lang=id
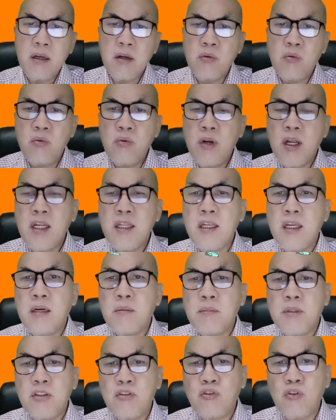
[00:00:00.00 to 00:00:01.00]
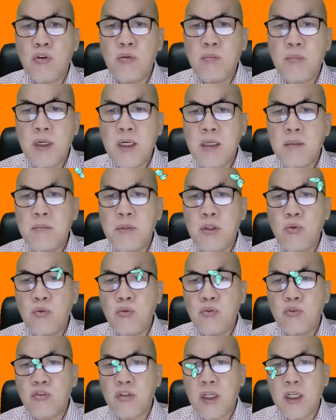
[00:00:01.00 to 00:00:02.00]
ada gunanya mencoba
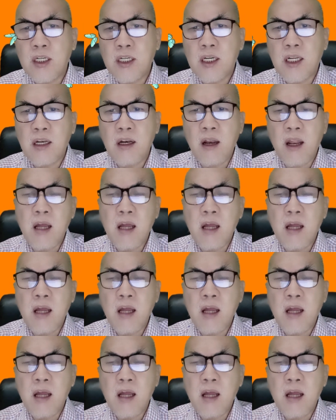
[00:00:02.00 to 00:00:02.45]
mengusahakan